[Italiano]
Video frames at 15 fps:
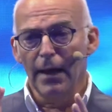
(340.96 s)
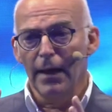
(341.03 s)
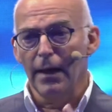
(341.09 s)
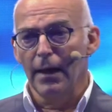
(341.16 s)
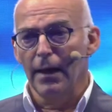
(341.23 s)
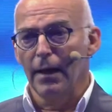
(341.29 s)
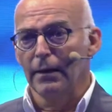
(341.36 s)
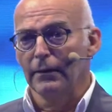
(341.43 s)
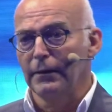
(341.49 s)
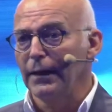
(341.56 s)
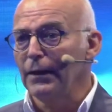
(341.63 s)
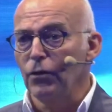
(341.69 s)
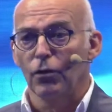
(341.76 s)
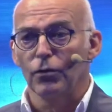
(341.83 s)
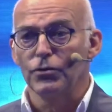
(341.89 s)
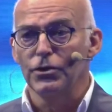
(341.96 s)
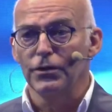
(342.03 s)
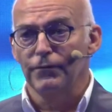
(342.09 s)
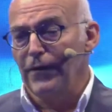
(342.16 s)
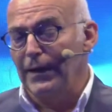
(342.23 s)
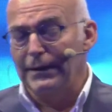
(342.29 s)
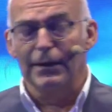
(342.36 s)
eh, technology,
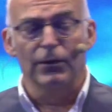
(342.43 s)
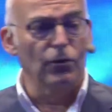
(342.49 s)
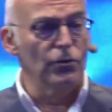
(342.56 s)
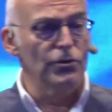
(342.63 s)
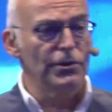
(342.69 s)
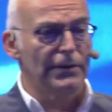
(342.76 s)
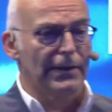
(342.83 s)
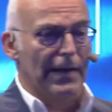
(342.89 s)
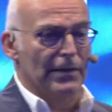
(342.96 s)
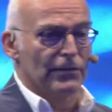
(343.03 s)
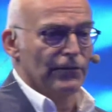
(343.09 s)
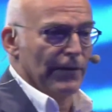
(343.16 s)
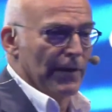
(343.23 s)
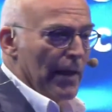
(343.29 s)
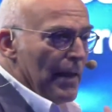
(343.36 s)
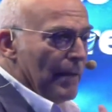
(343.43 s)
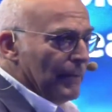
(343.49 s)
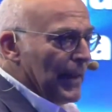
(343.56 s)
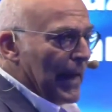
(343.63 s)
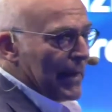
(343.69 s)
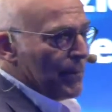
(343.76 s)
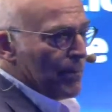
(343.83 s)
fa technology transfer
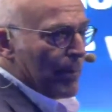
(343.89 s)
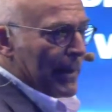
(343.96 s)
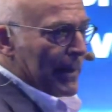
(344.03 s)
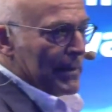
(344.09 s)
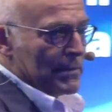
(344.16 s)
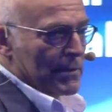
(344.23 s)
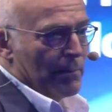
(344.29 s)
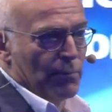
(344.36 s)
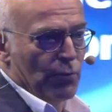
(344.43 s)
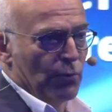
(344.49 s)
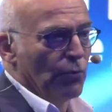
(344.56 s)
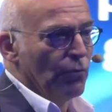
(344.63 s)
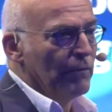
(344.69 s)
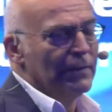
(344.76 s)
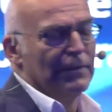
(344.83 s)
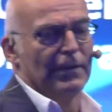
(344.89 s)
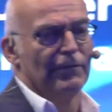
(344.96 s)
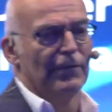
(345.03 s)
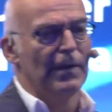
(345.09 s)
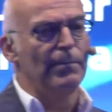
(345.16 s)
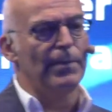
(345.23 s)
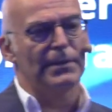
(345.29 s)
da imprese più
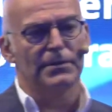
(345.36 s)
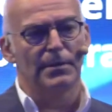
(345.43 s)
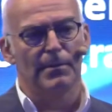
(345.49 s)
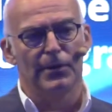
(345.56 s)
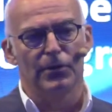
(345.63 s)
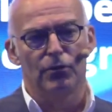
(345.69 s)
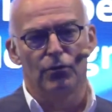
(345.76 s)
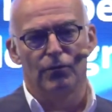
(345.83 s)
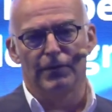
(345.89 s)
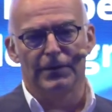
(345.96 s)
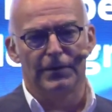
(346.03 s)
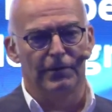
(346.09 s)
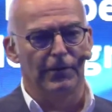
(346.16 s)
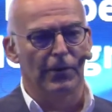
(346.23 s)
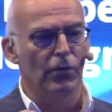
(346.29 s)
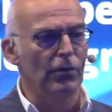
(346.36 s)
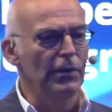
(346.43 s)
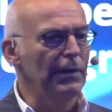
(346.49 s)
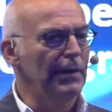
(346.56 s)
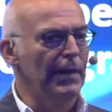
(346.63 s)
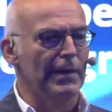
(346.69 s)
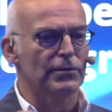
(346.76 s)
innovative a imprese meno innovative, con
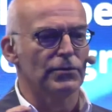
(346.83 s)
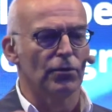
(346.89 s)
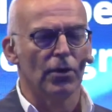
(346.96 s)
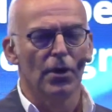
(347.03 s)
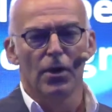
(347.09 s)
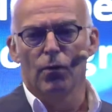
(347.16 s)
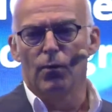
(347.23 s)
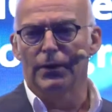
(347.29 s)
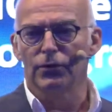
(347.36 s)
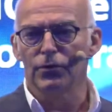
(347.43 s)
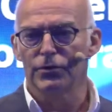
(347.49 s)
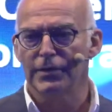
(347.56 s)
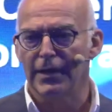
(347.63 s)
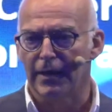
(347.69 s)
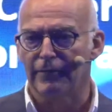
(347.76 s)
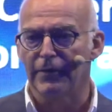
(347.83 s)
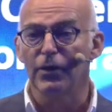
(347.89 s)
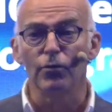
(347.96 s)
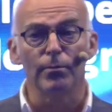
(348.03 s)
l'innesto quando serve e